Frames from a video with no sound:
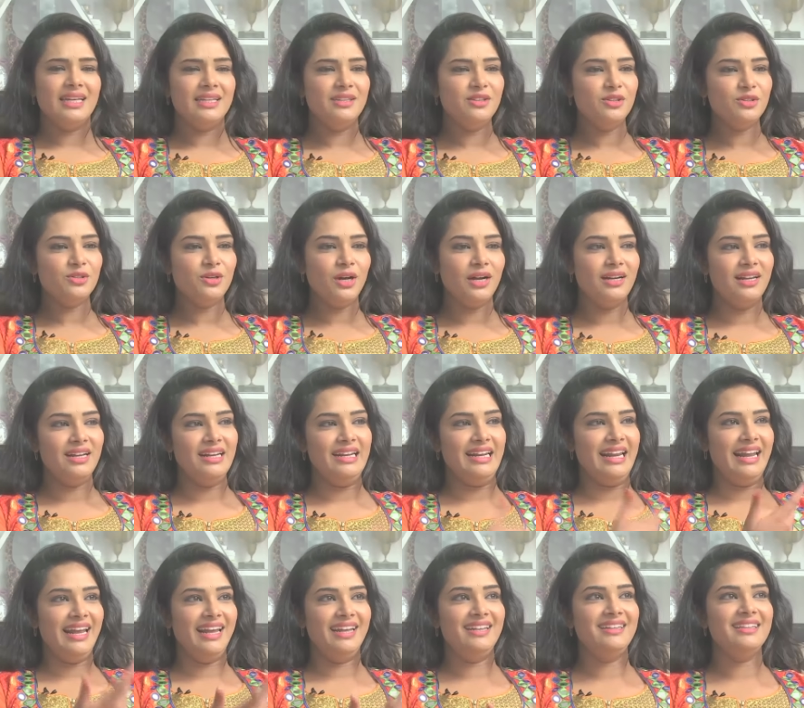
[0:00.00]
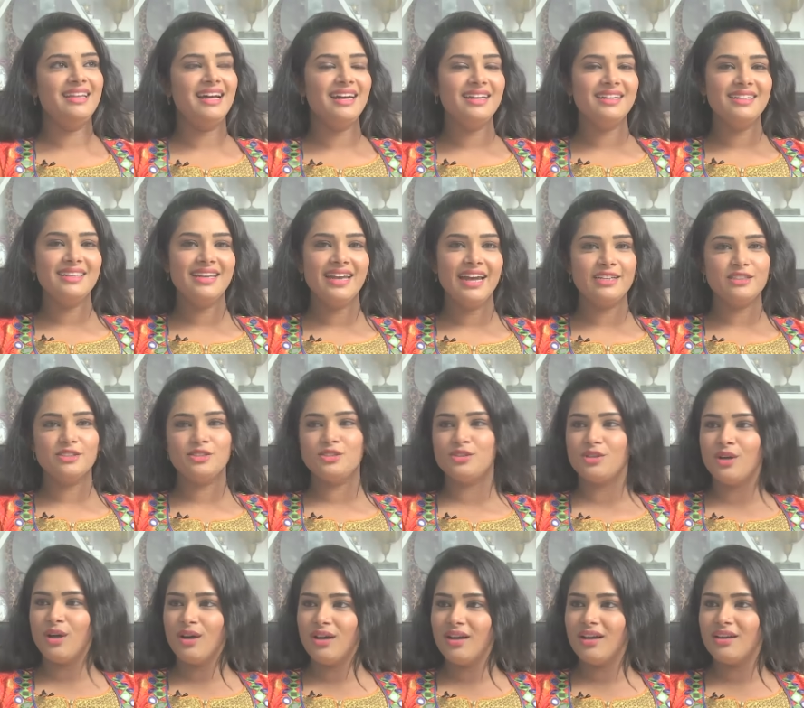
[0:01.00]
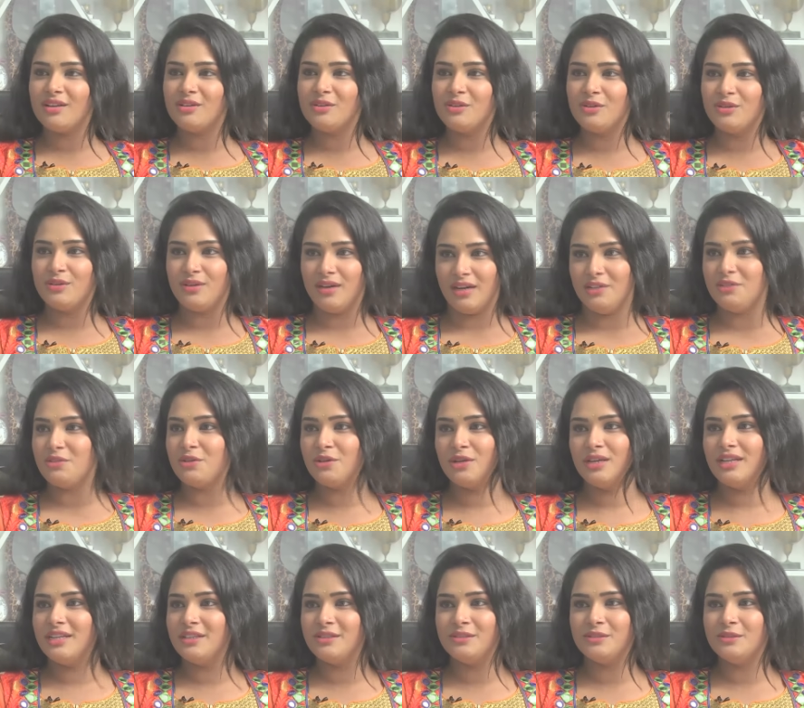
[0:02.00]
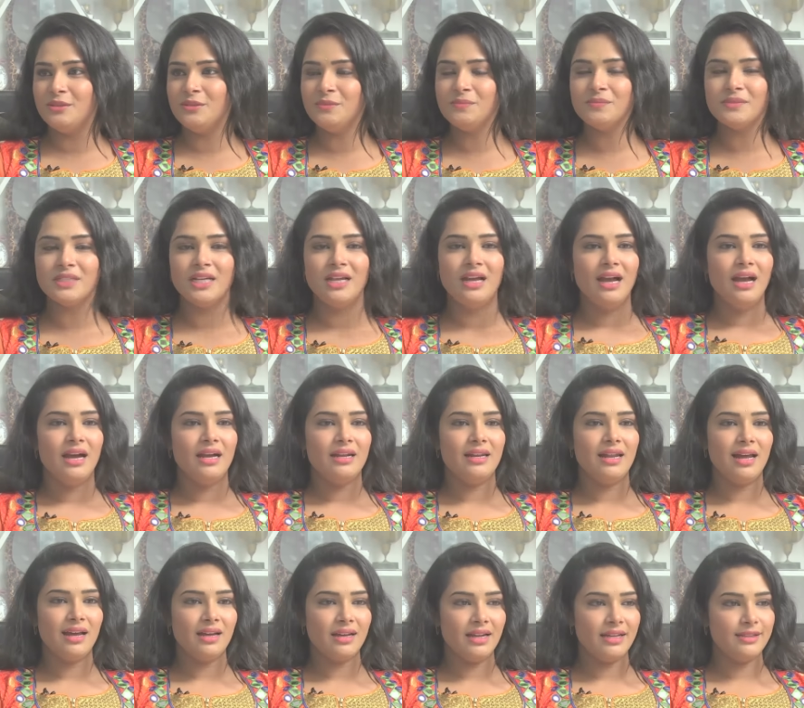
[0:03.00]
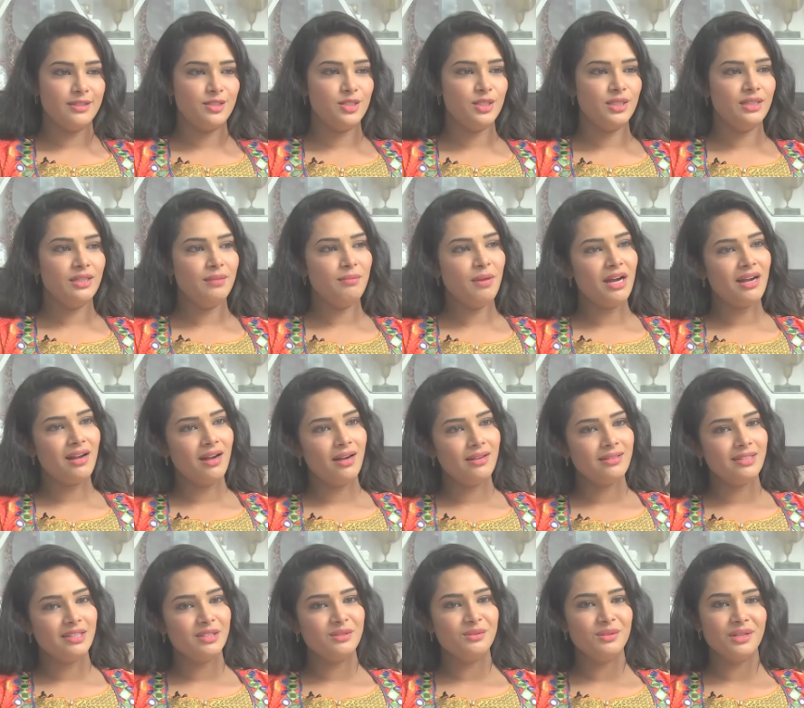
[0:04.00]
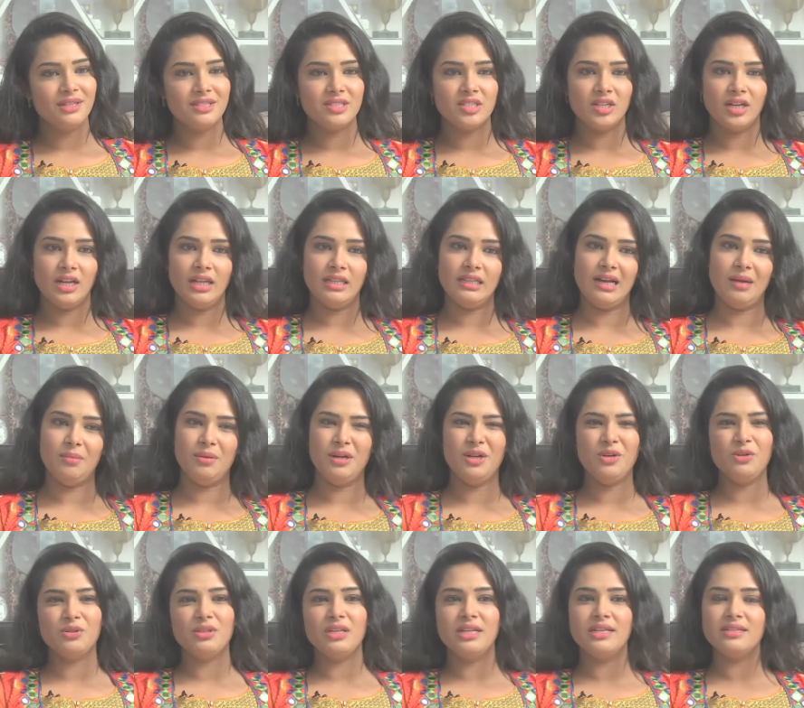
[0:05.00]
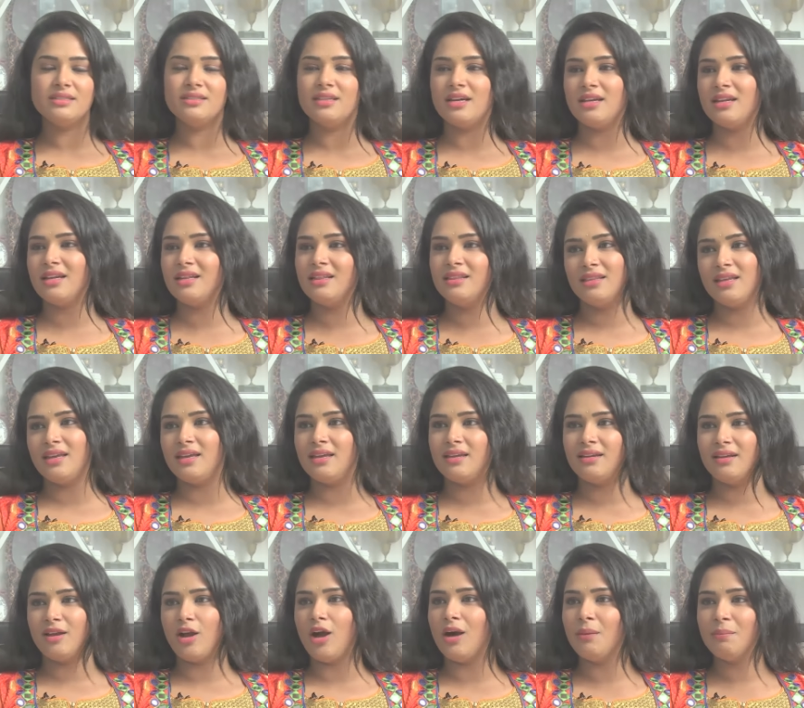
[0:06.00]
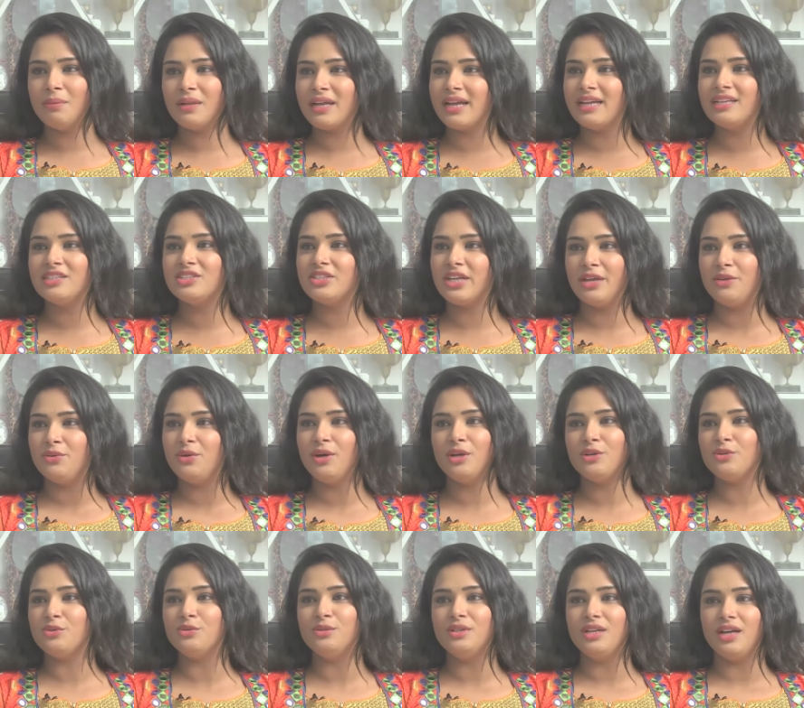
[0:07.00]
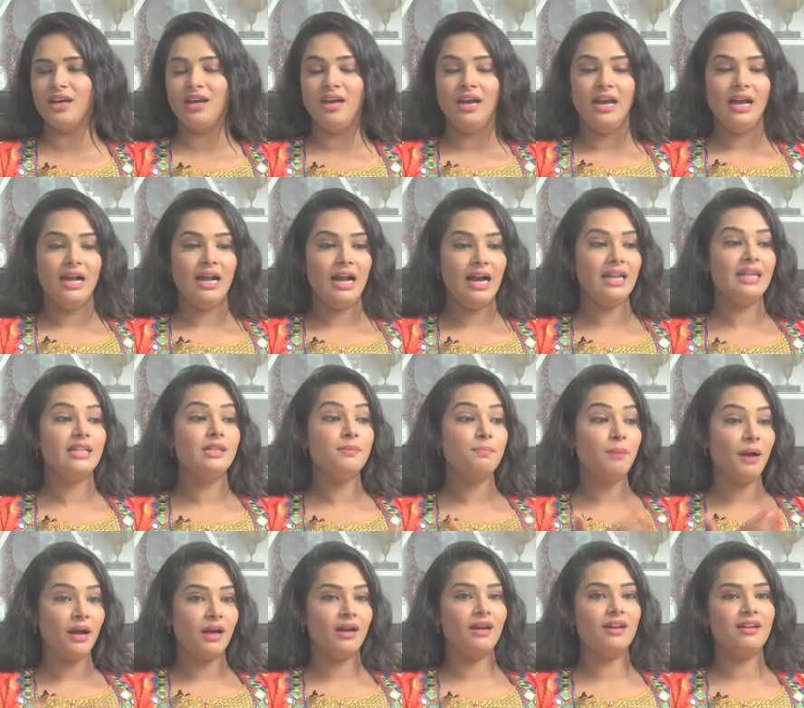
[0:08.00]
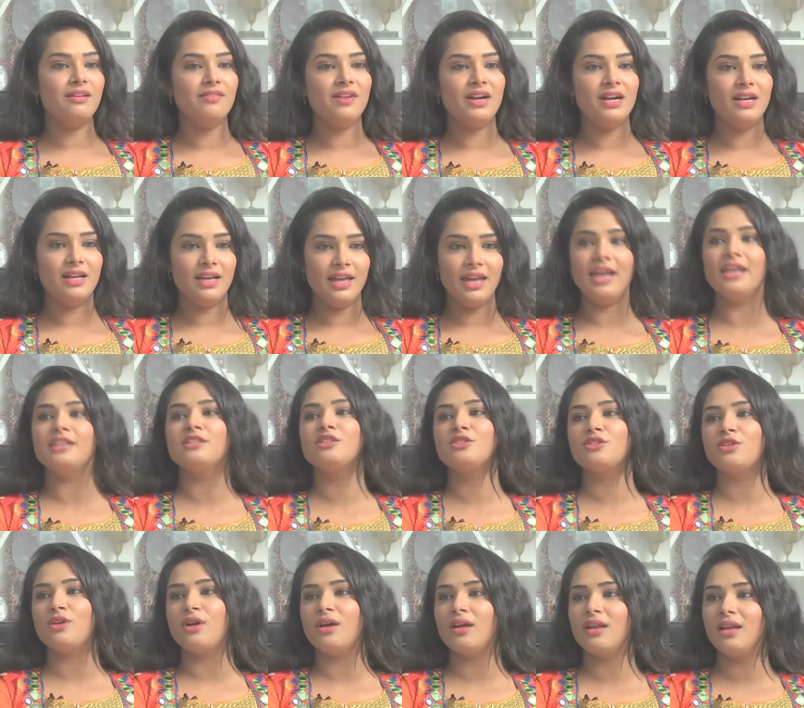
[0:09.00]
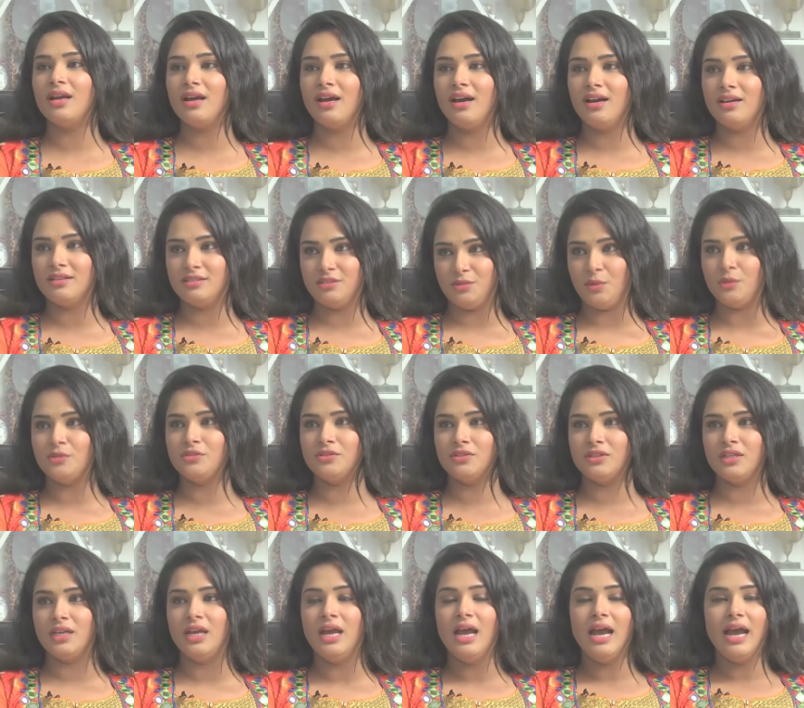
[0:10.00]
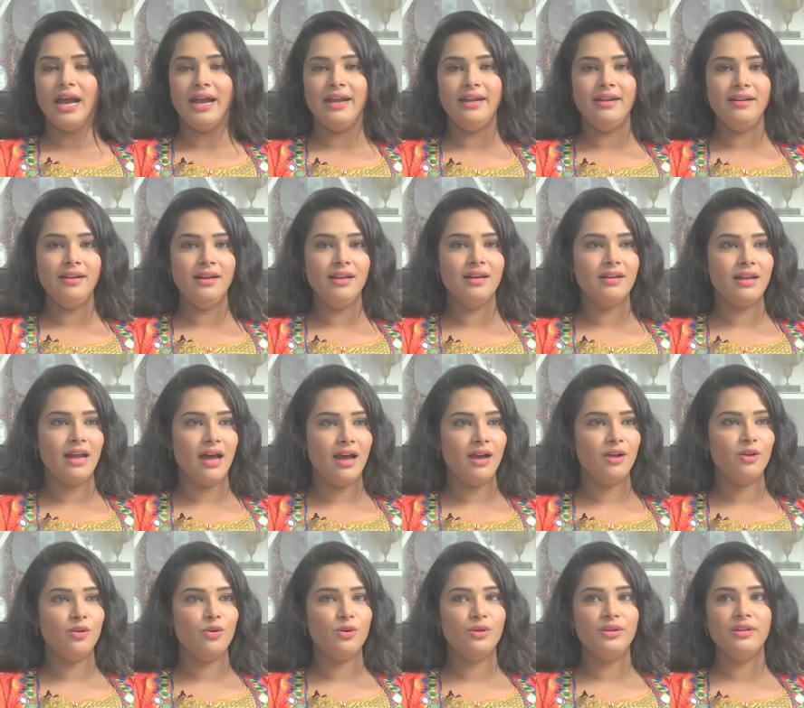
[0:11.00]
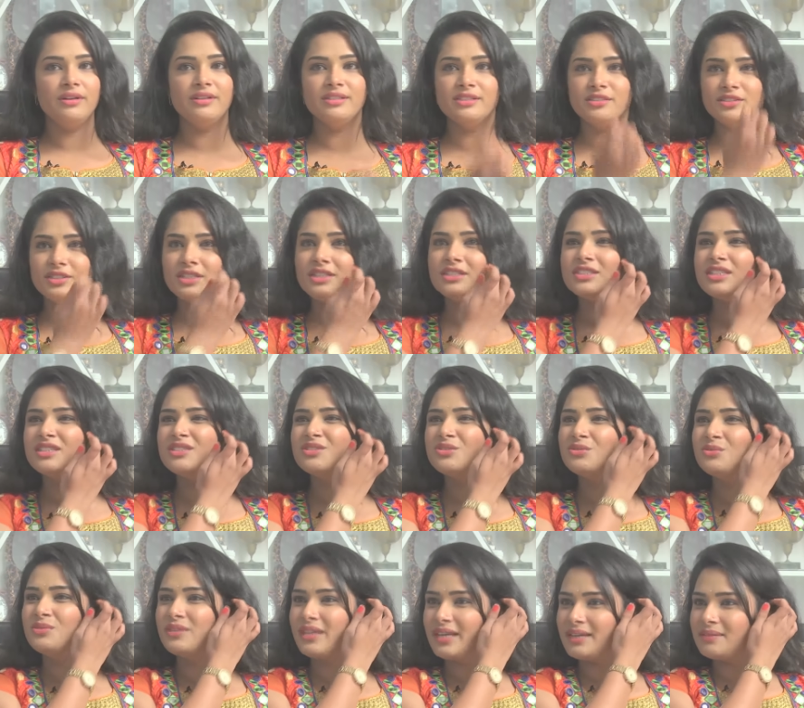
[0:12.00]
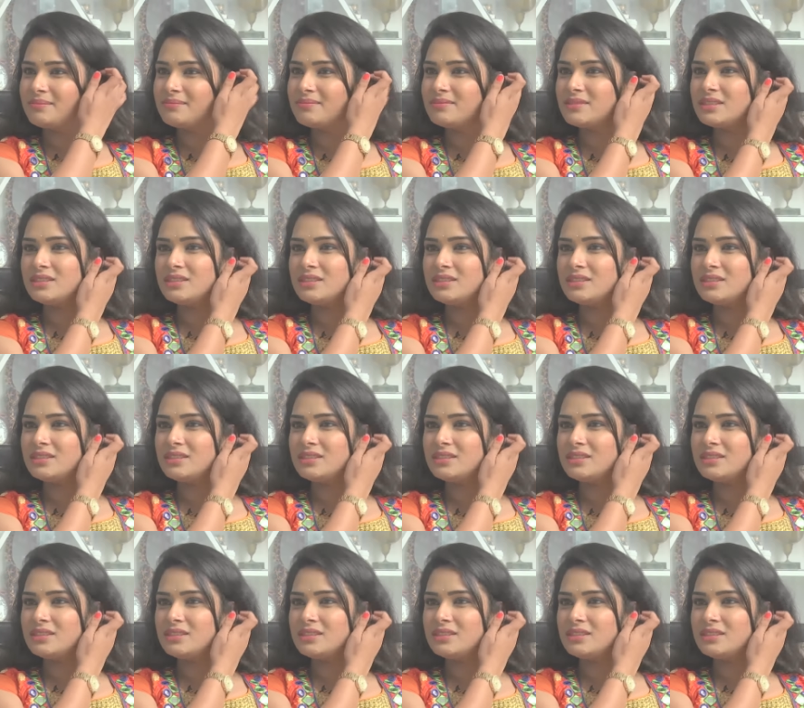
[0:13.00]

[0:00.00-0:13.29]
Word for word: ఎందుకు అంటే నేను దాన్ని హెడ్ స్ట్రాంగ్ అనుకో అనుకోలేదు నాకు నచ్చింది మాట్లాడతాను నచ్చట్లేదు కాబట్టి వదిలేస్తాను అంతే కాంప్లికేట్ చేయను అనుకుంటా కానీ అది పక్కన వాళ్ళకి హెడ్ స్ట్రాంగ్ లాగా అర్థమవుతుంది అండ్ నాకు కొన్ని రిస్ట్రిక్షన్స్ ఉంటాయి